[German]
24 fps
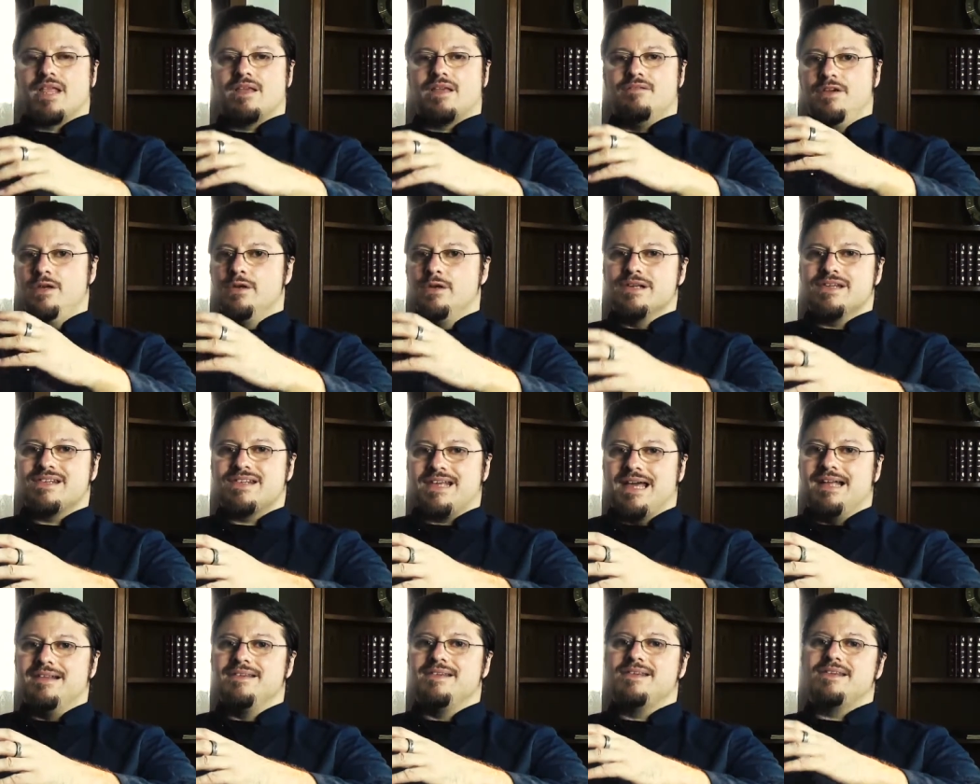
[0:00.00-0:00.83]
Wie du das
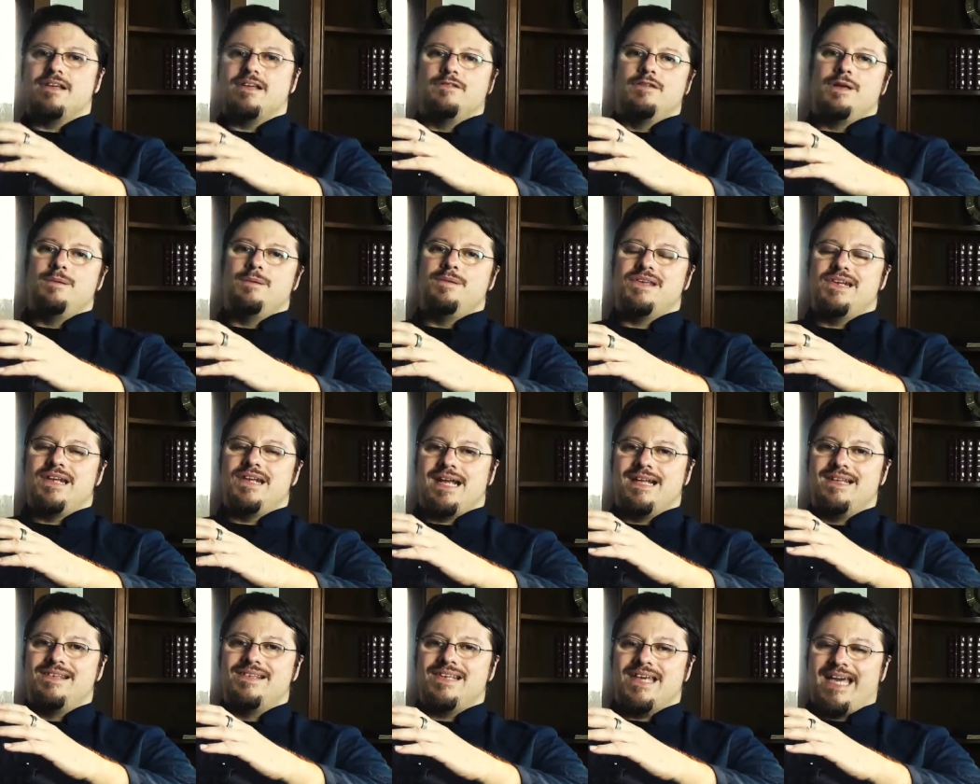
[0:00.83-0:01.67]
kannst, dafür gibt es eine
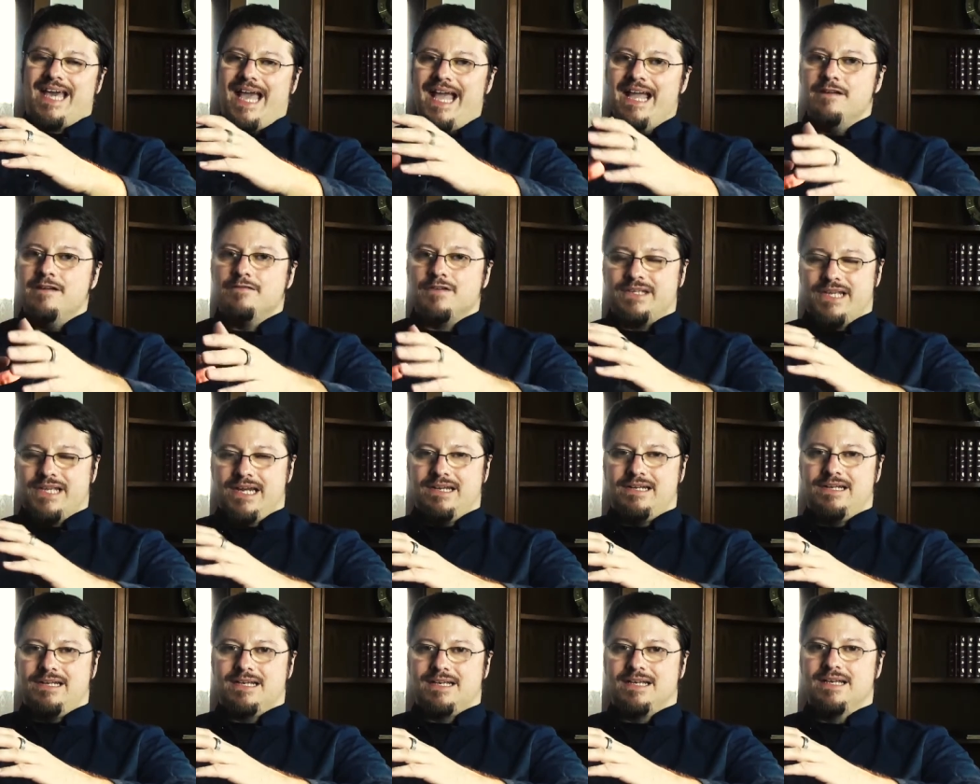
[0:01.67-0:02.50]
ganze Reihe von
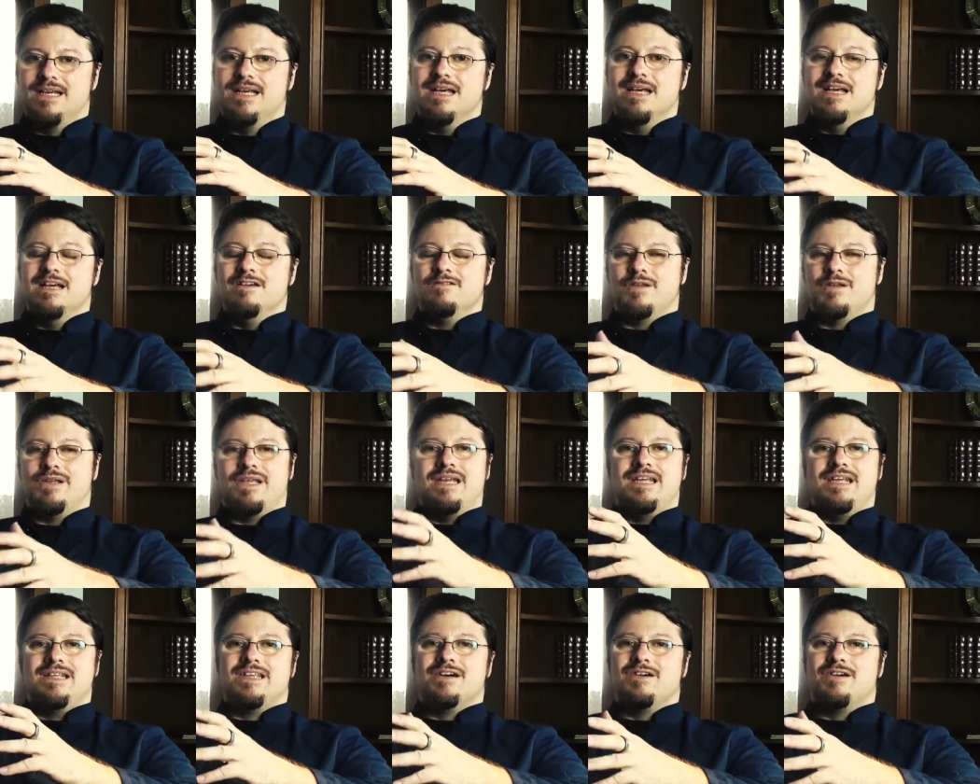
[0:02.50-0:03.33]
Techniken, von
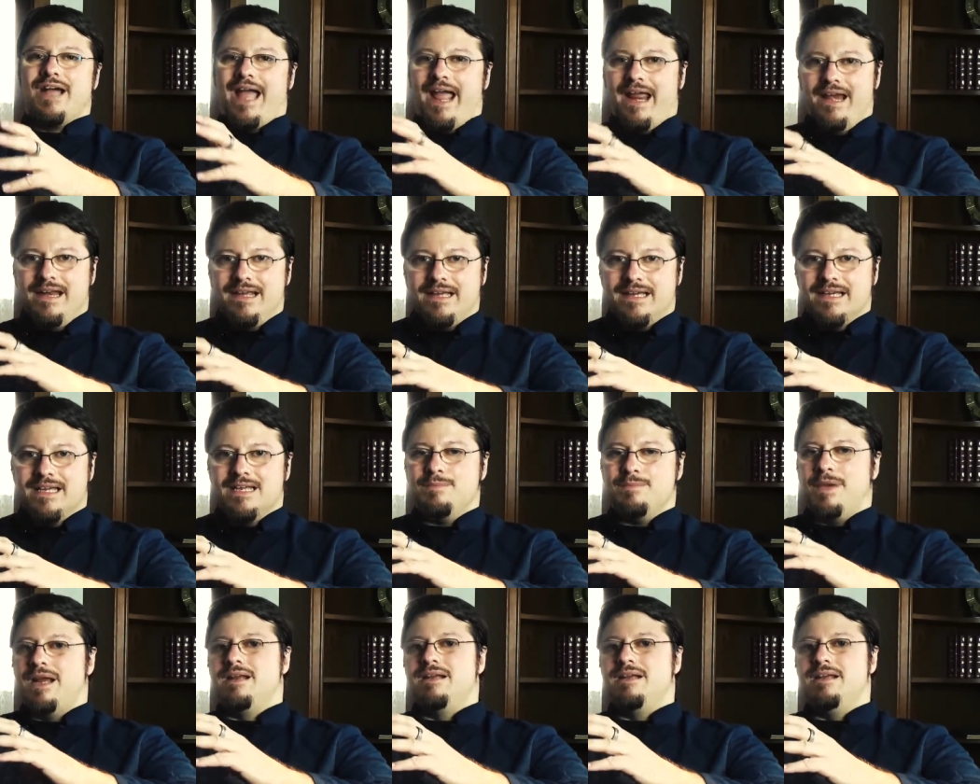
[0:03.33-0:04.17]
denen ich dir auch einige in
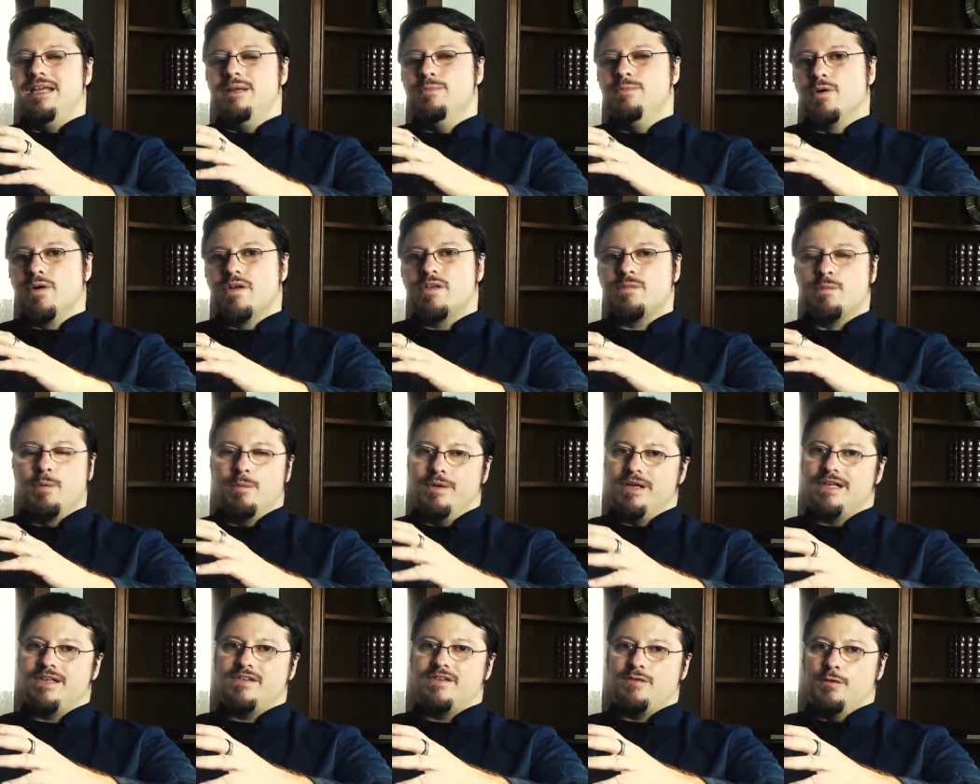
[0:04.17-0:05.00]
meinen E-Books,
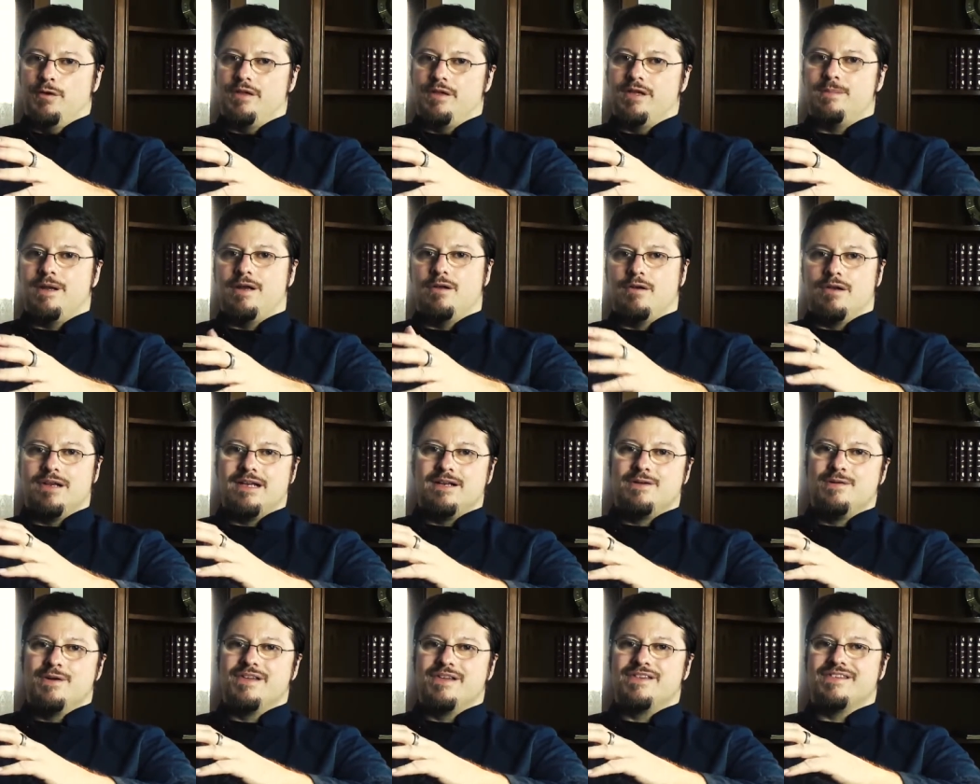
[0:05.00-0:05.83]
Publikationen, meinen
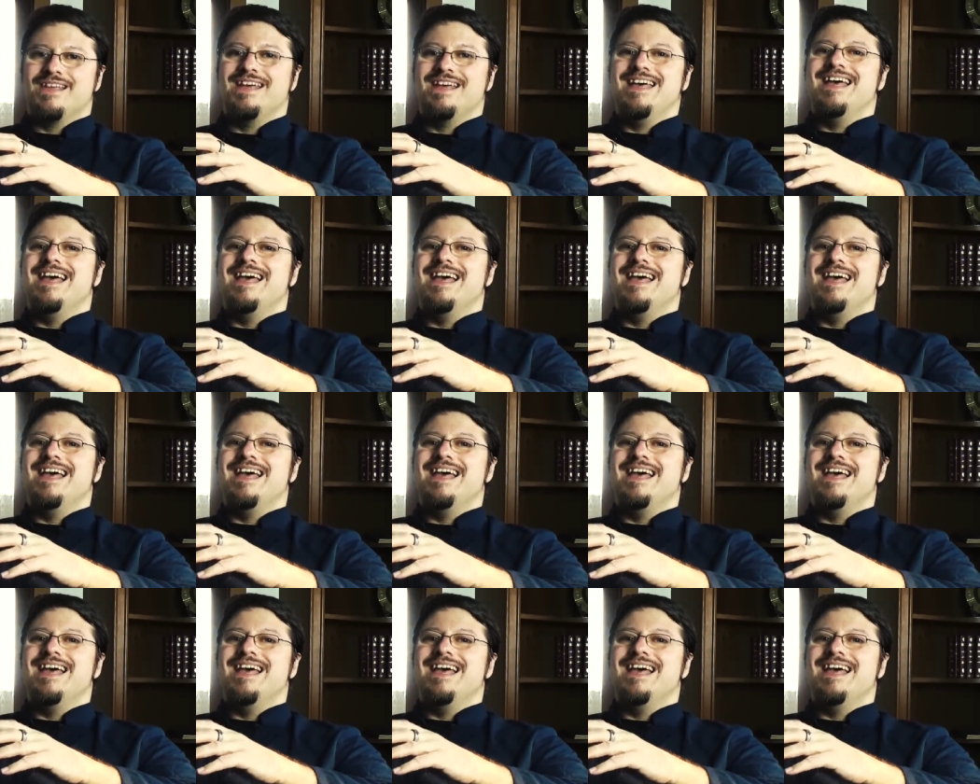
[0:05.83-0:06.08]
Online-Kursen